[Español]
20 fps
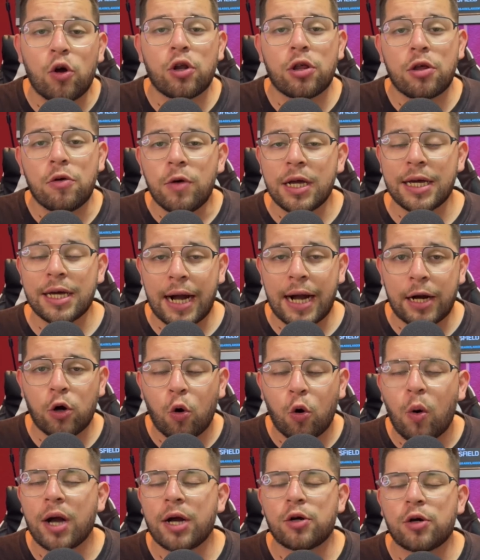de Belgrano,
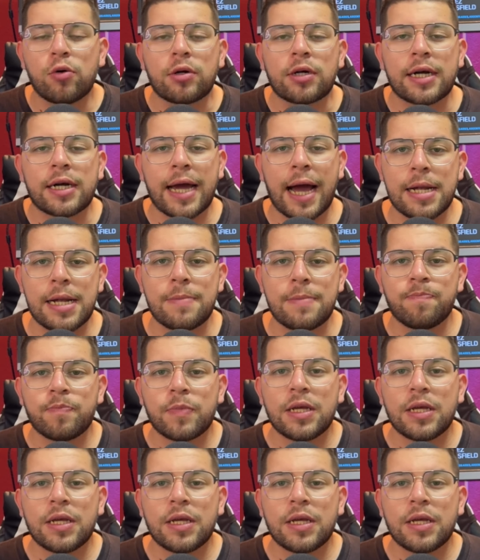Juan Cruz Real,